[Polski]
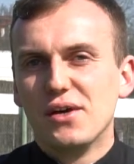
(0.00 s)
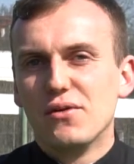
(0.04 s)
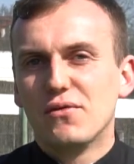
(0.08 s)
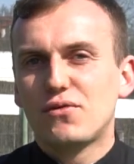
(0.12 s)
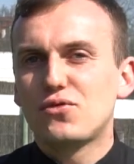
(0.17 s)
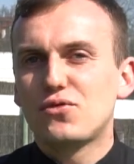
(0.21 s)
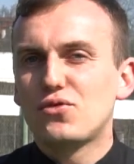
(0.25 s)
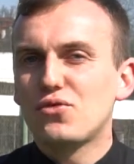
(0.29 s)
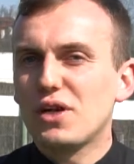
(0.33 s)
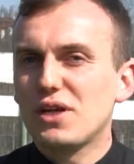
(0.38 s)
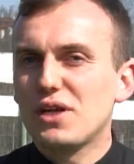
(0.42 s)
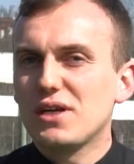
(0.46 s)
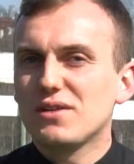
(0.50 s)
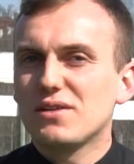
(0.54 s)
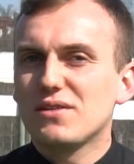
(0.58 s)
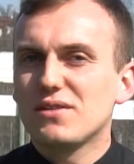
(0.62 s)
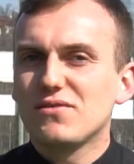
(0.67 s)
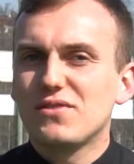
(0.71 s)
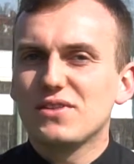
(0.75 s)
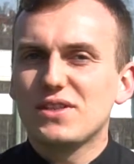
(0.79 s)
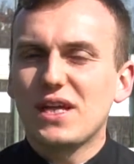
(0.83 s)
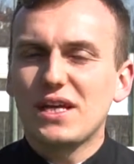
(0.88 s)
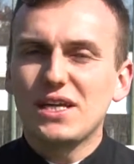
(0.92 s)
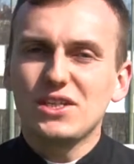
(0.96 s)
w której
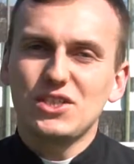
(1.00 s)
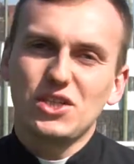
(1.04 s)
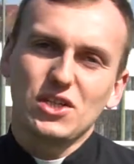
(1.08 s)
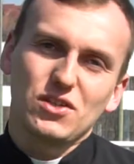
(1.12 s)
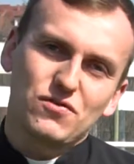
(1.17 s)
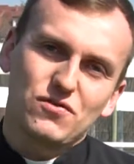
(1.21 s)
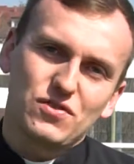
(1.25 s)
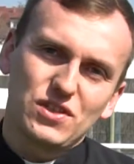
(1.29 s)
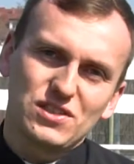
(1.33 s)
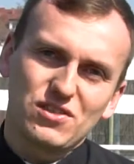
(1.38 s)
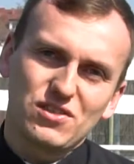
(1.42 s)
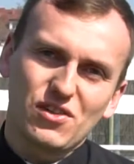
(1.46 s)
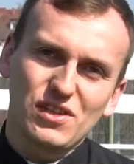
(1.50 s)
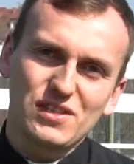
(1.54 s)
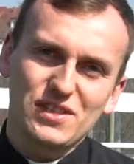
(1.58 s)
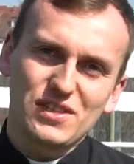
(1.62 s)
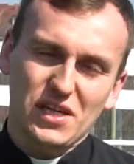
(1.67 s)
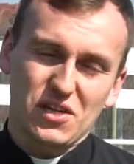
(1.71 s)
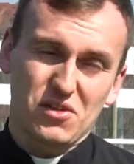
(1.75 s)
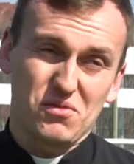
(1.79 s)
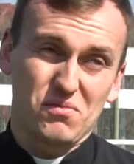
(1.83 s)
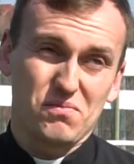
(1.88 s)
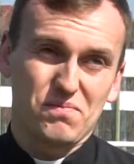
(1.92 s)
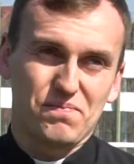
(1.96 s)
wydaje się, że wszystko jest
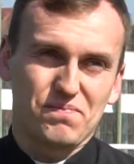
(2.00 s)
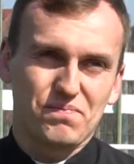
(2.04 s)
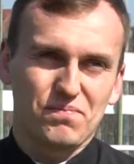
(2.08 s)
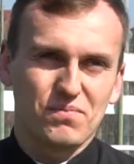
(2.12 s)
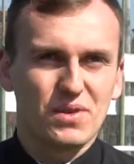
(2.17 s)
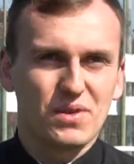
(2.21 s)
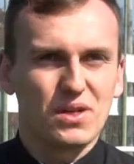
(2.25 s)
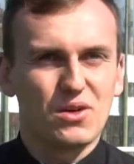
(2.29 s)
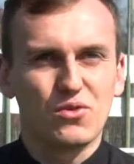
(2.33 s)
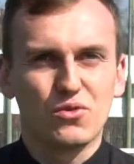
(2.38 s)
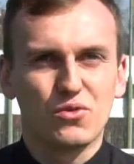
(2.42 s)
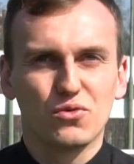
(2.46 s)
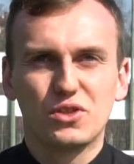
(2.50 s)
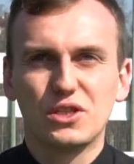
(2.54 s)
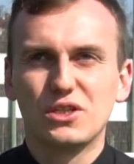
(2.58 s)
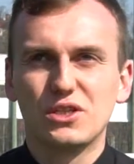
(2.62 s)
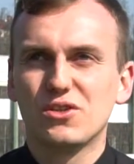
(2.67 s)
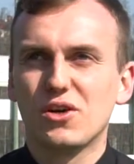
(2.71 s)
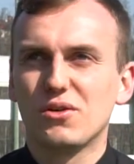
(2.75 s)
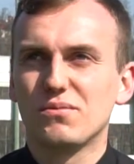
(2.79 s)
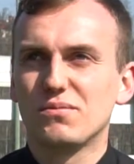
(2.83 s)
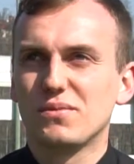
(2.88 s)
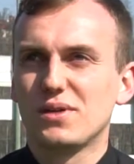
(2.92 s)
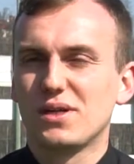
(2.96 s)
taką
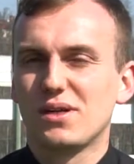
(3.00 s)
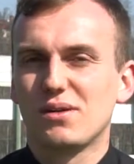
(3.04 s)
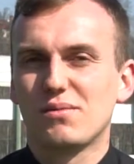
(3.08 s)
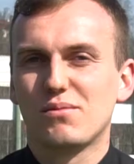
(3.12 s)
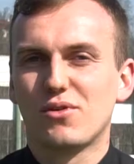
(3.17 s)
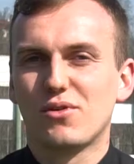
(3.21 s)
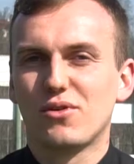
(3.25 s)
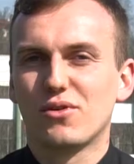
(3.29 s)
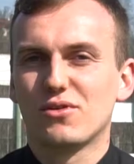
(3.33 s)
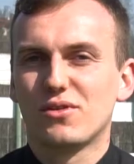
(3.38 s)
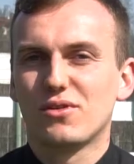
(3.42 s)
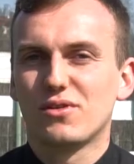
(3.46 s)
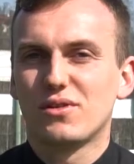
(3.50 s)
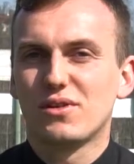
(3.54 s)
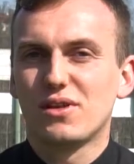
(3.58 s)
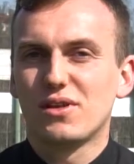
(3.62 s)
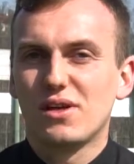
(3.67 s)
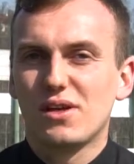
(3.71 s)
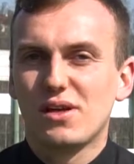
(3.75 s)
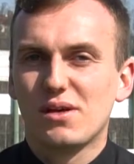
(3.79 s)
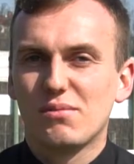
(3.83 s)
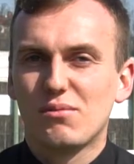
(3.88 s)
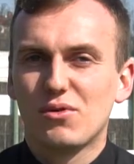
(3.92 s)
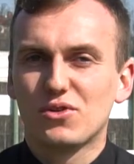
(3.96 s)
rutyną, bo
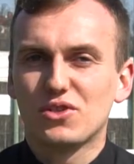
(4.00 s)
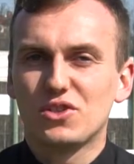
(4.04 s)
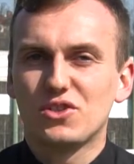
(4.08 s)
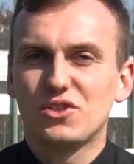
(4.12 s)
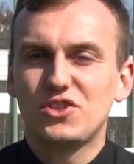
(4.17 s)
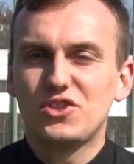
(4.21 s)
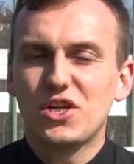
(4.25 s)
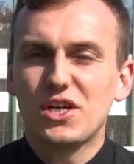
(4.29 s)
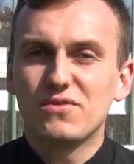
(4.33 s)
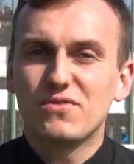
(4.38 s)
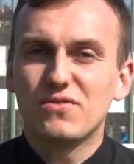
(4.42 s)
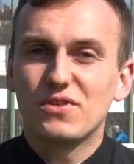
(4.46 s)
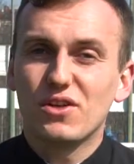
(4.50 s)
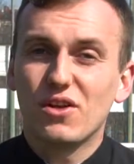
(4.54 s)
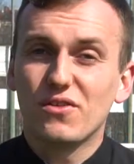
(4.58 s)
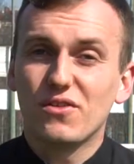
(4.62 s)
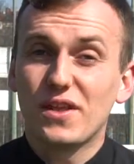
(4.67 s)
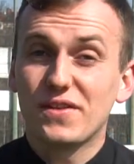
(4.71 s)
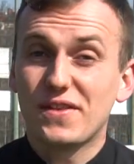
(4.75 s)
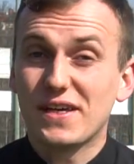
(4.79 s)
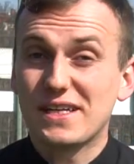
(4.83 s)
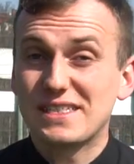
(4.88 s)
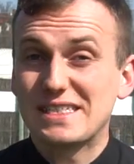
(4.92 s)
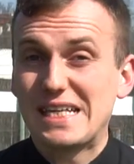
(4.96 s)
może dzień
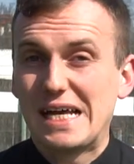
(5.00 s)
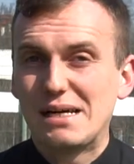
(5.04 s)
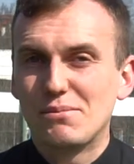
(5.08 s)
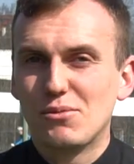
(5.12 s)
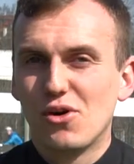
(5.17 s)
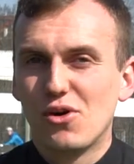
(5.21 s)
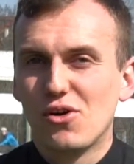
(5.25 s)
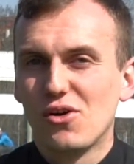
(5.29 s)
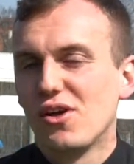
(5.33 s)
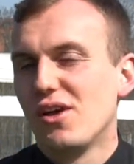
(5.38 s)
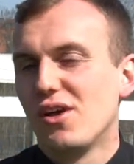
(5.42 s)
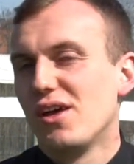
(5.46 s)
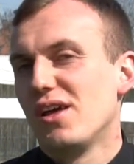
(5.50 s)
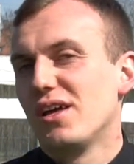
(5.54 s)
wygląda tak samo,